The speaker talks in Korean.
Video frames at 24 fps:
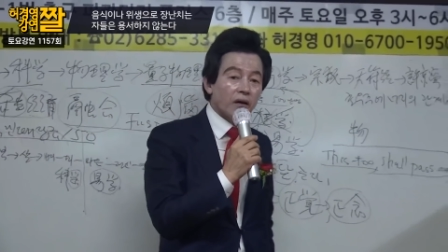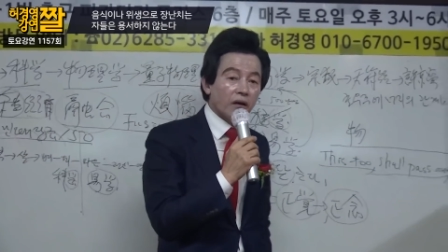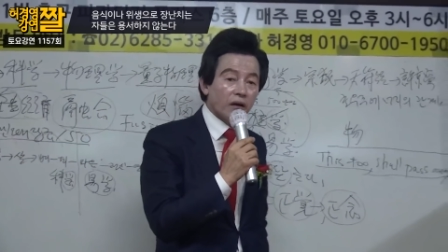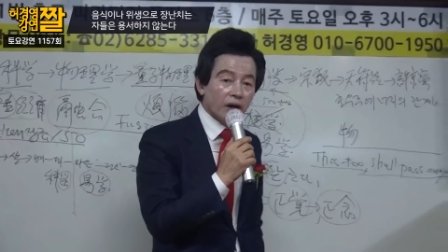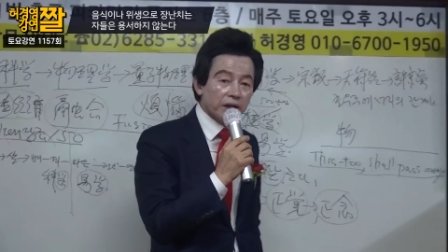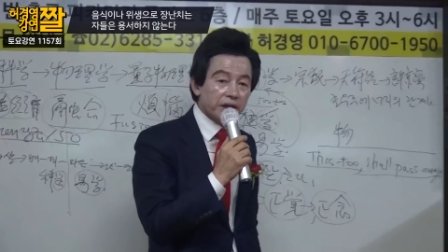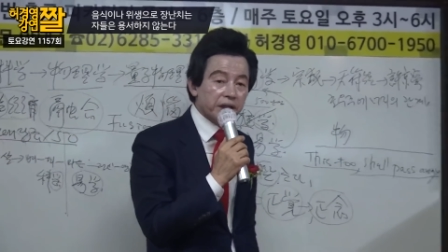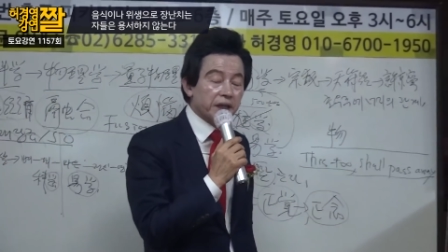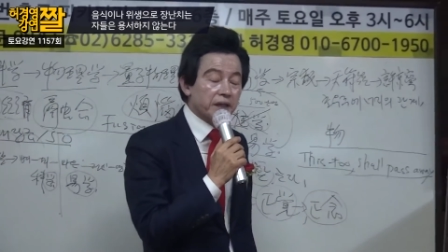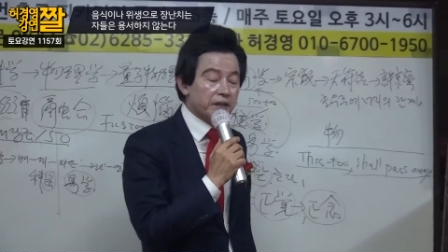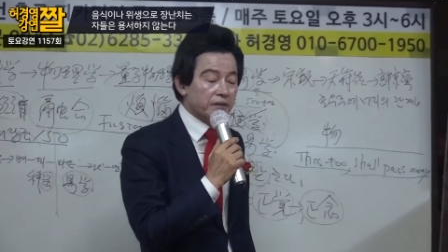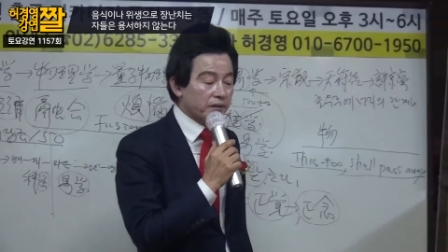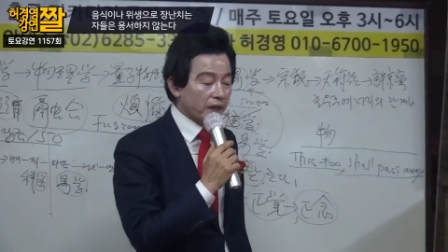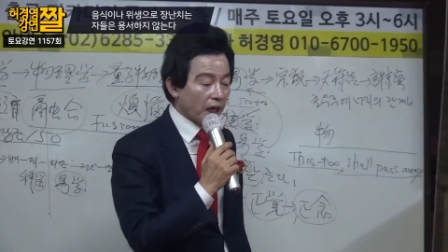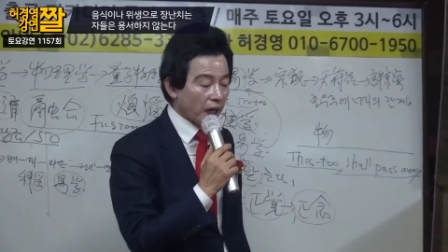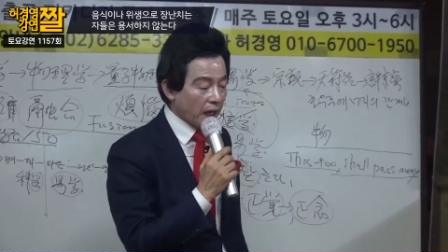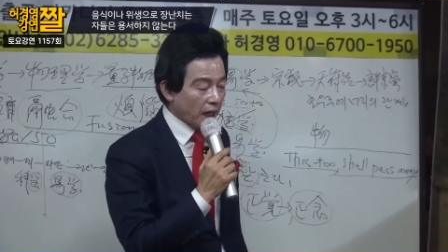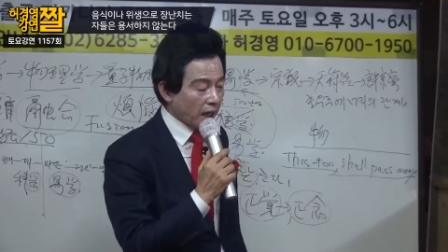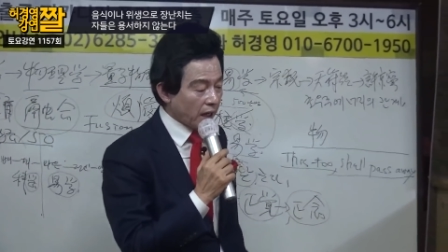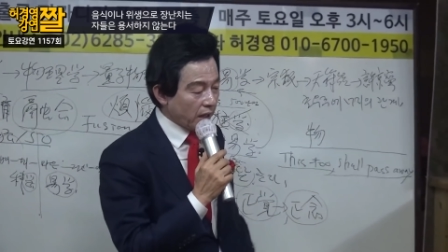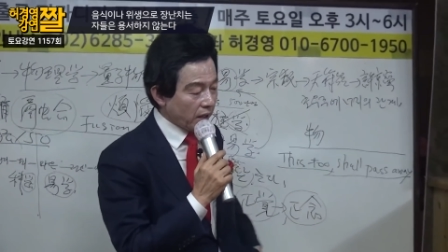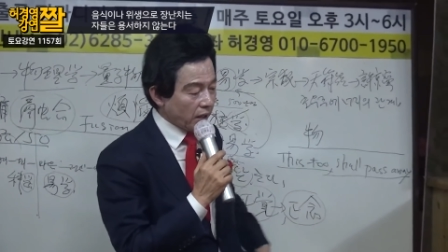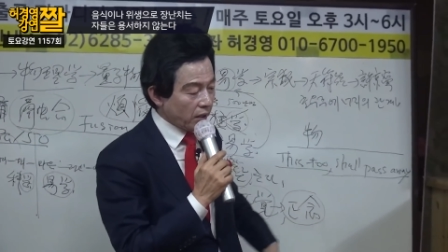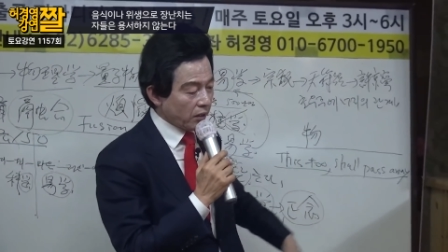어릴
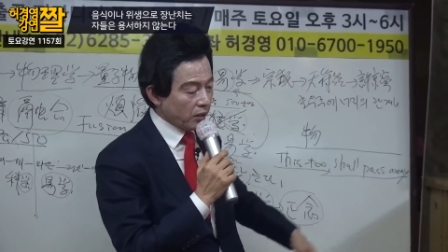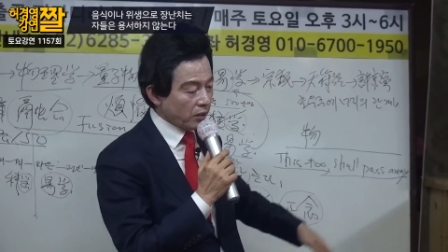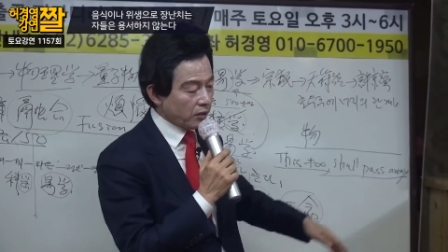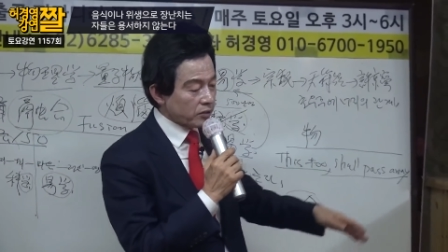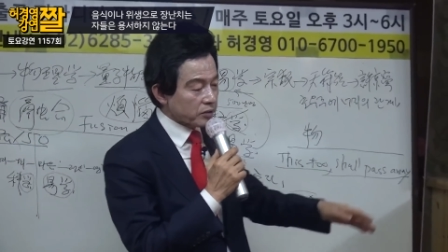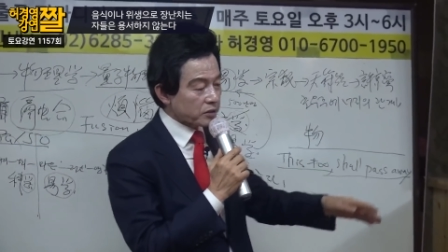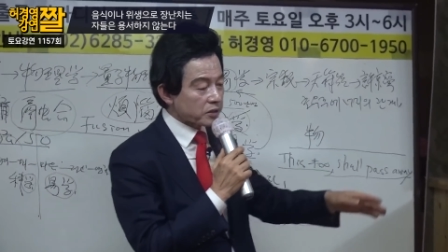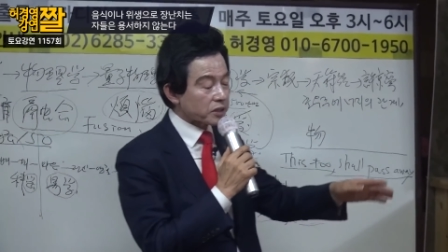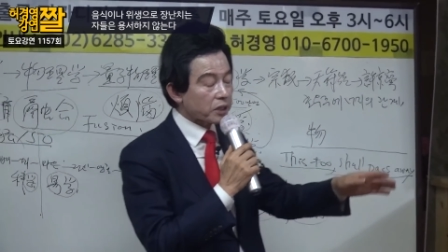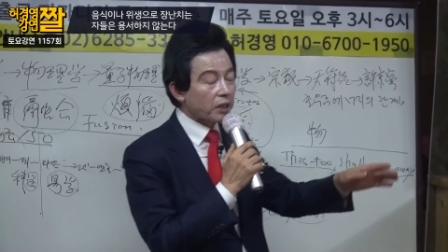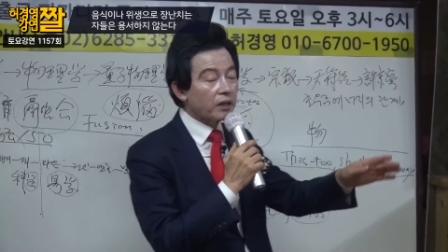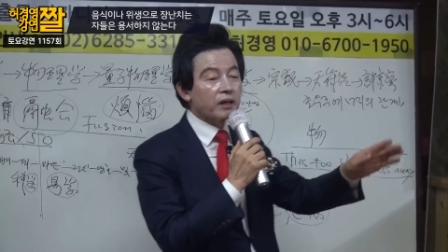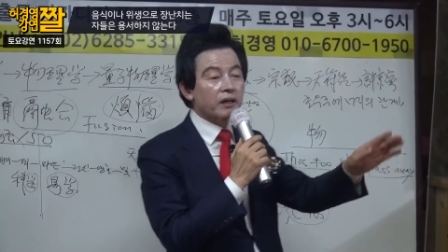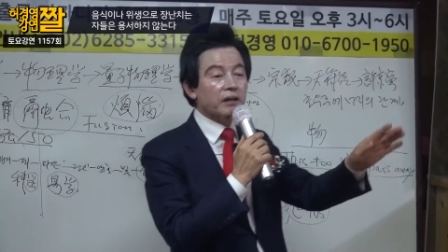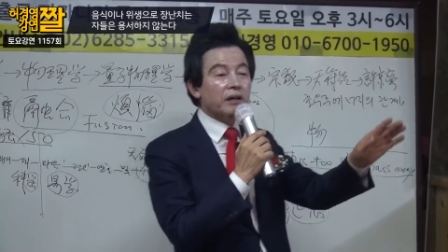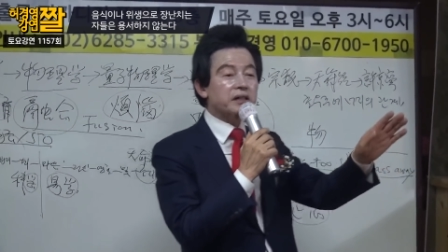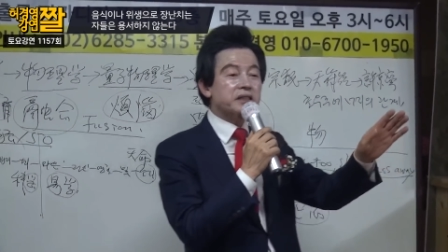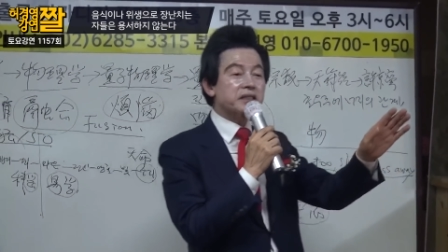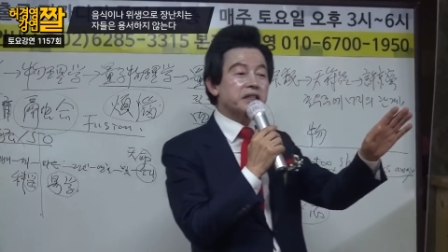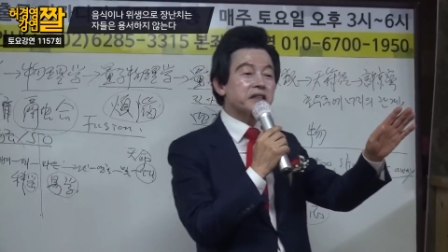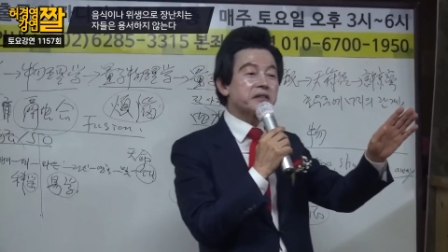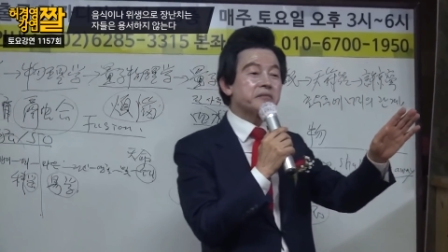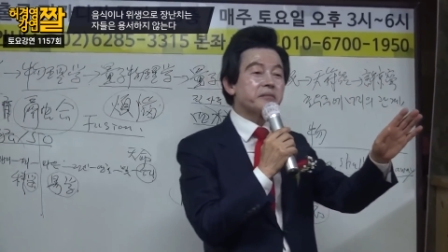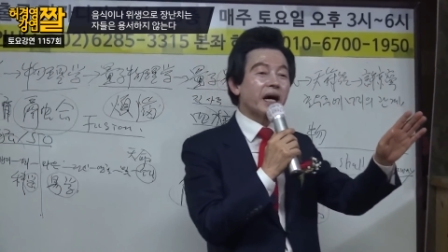때
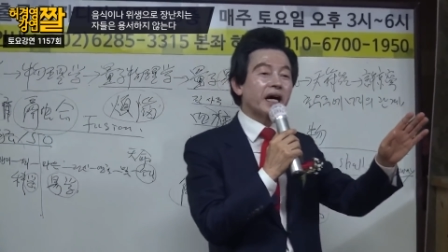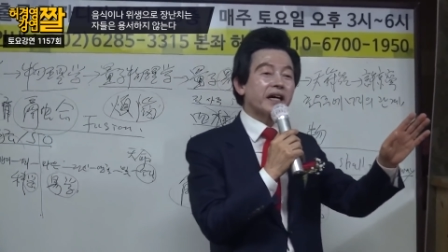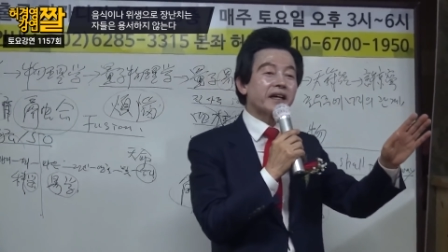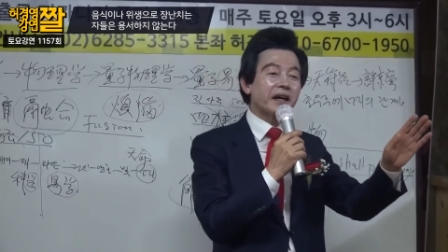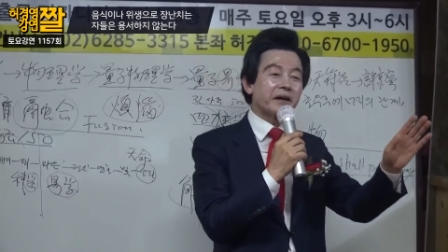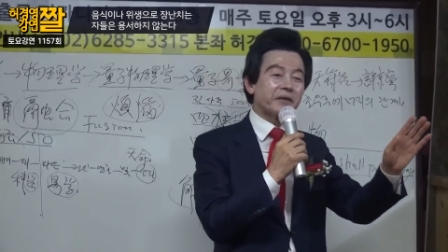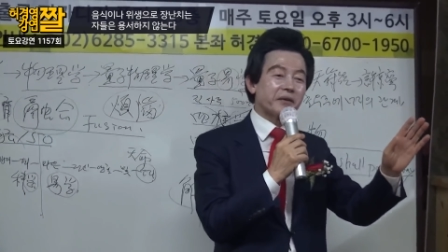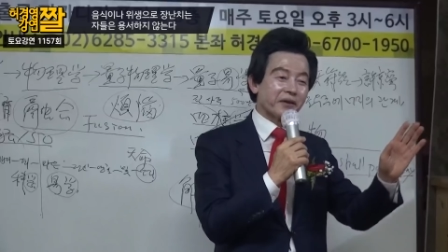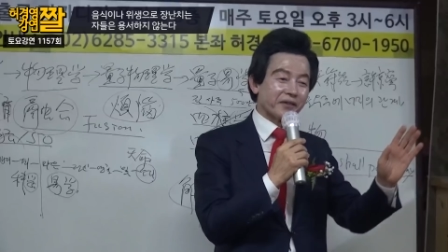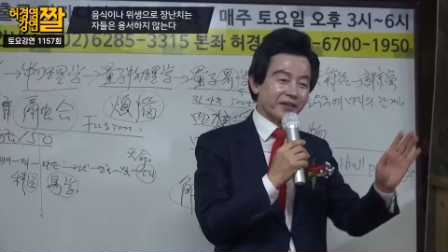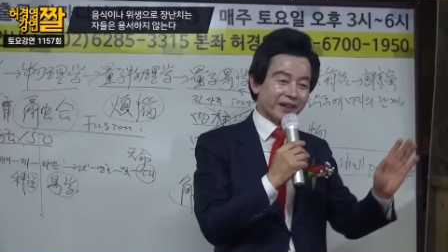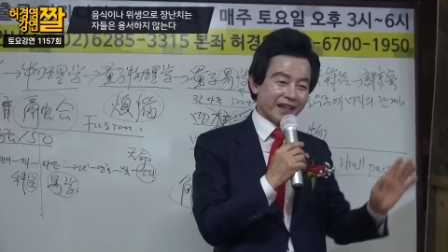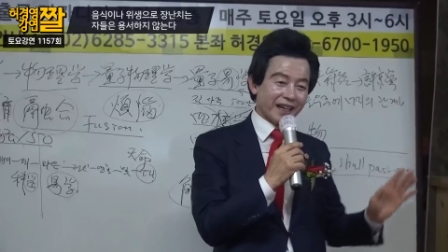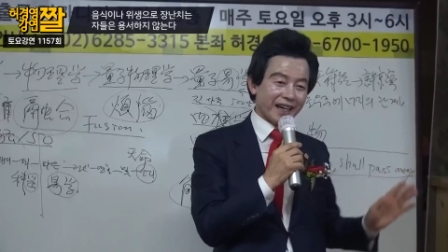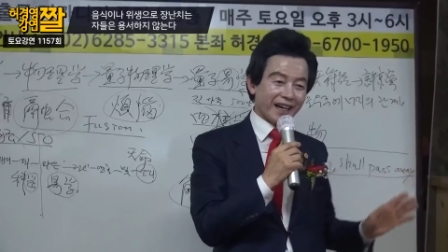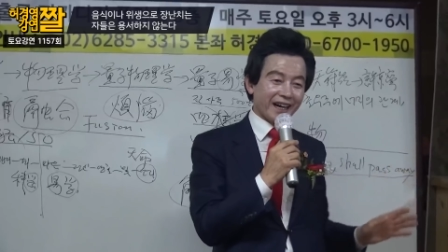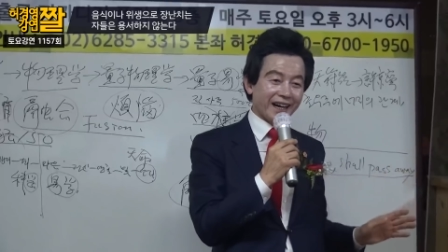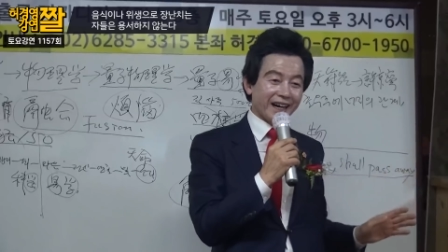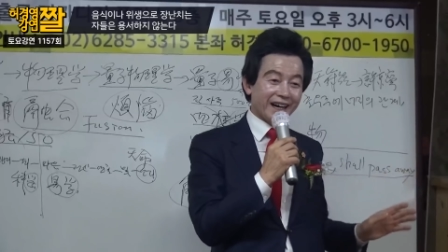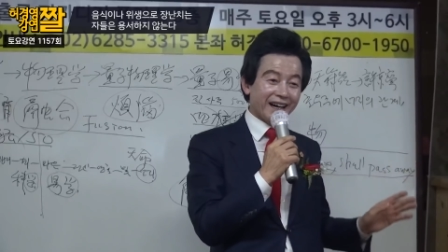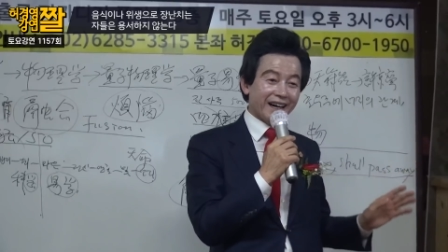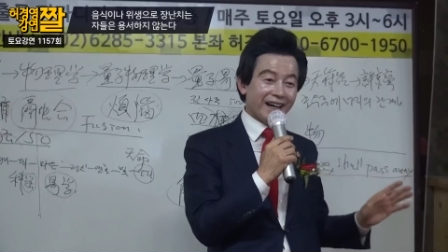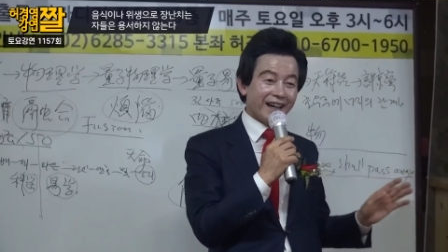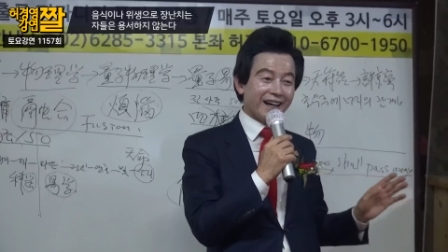설거지를 많이 해본 거야.